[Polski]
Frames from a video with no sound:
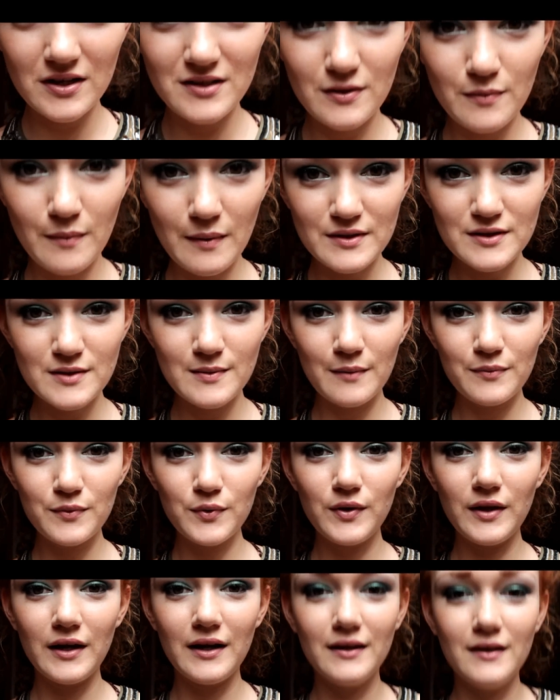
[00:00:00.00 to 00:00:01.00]
co, co mam
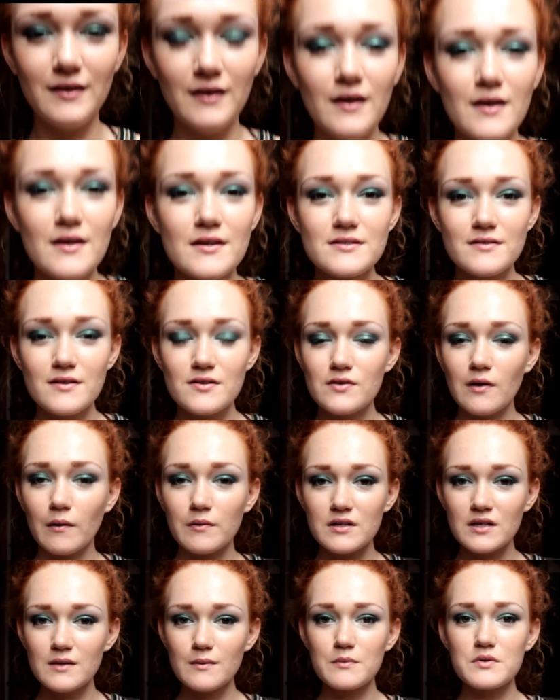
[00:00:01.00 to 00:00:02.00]
tutaj i stwierdziłam,
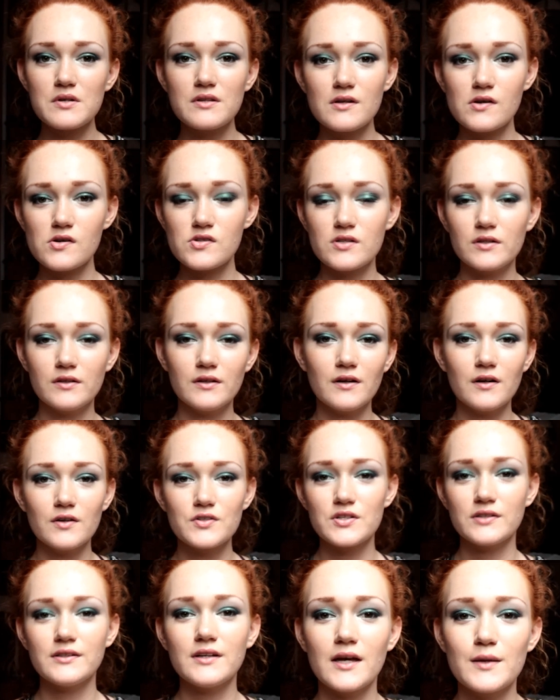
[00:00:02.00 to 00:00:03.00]
że nie mam żadnego zielonego
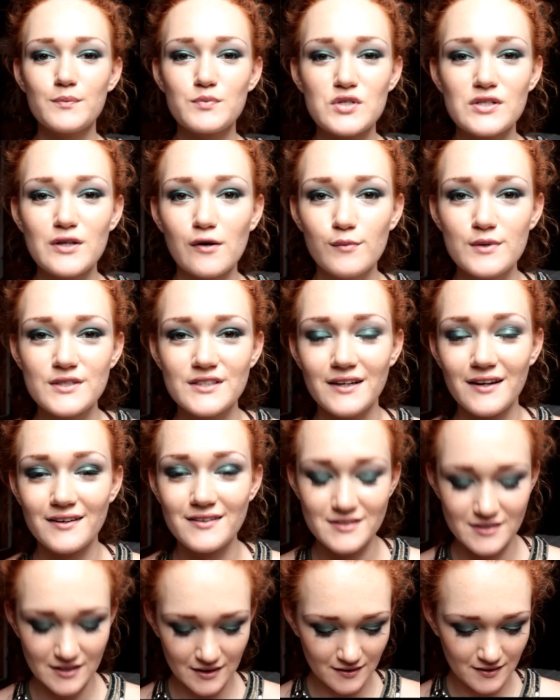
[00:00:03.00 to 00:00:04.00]
cienia i przydałby się
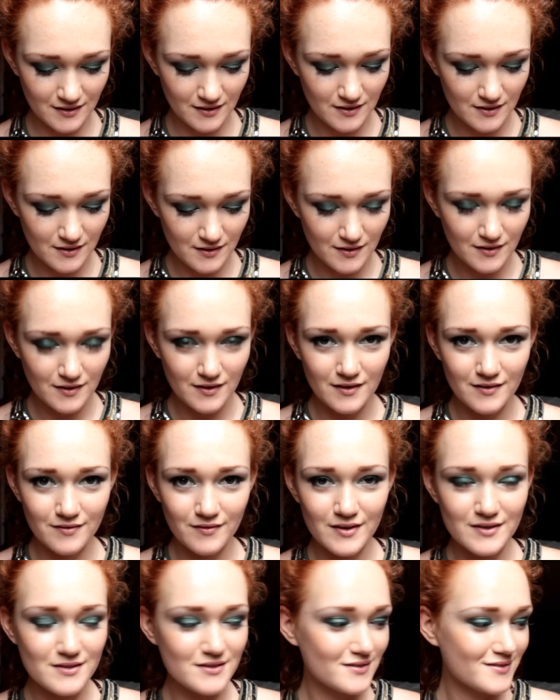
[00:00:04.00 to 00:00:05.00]
jakiś taki,
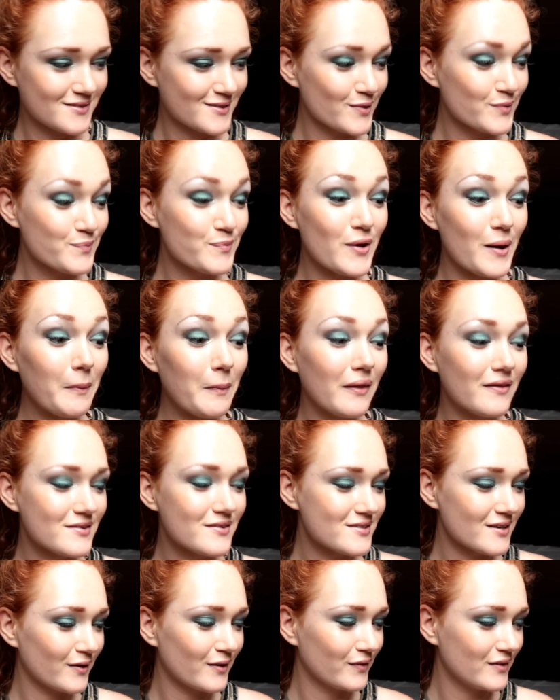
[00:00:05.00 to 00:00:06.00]
więc skupiłam ten
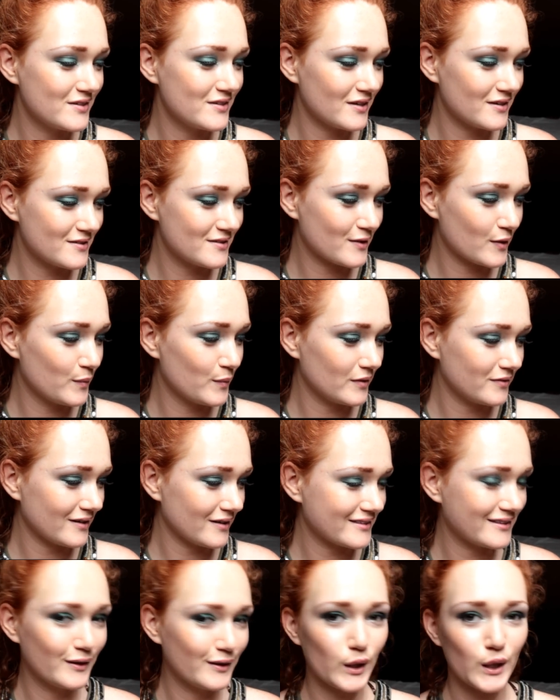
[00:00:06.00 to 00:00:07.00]
zielony cień skobo
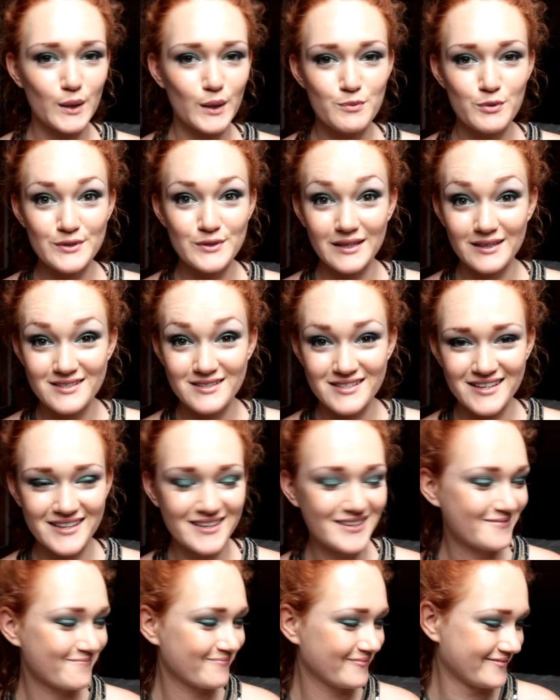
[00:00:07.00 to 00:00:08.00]
właśnie do tej bluzeczki.
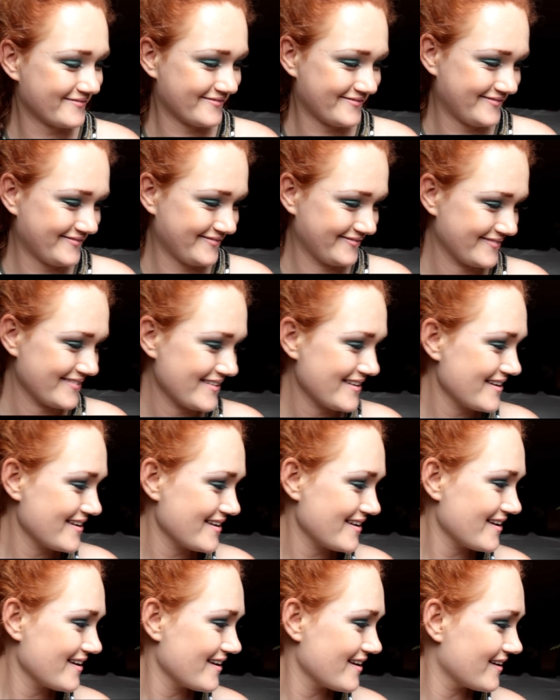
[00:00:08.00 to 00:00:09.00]

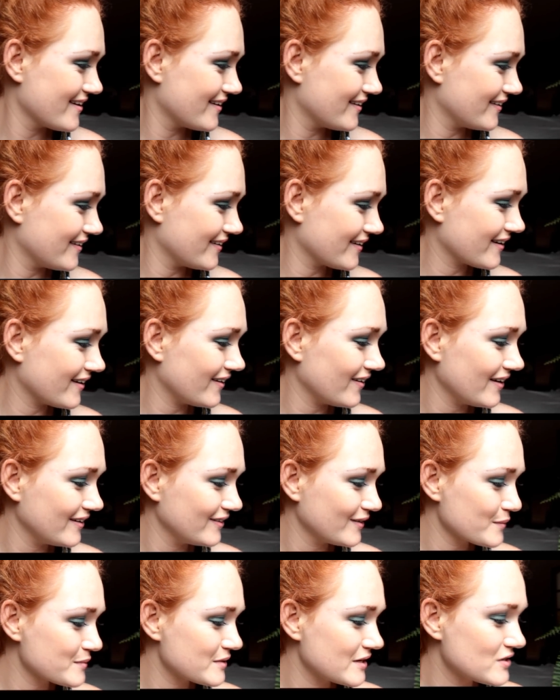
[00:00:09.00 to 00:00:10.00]
E,
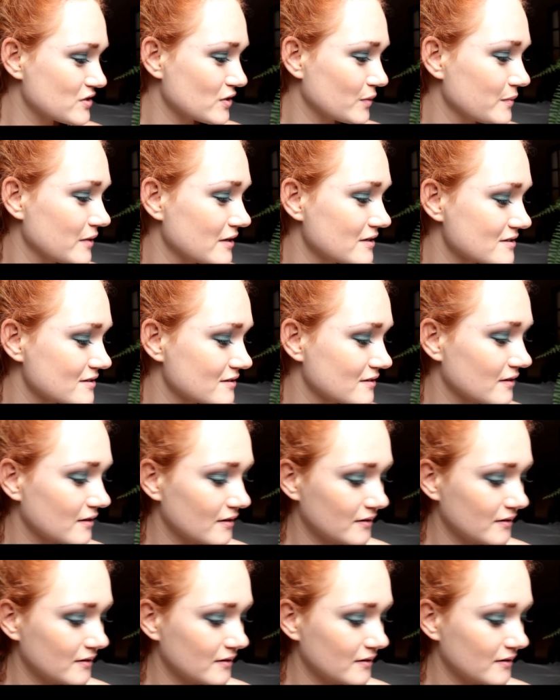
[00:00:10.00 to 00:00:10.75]
kolejną rzeczą jest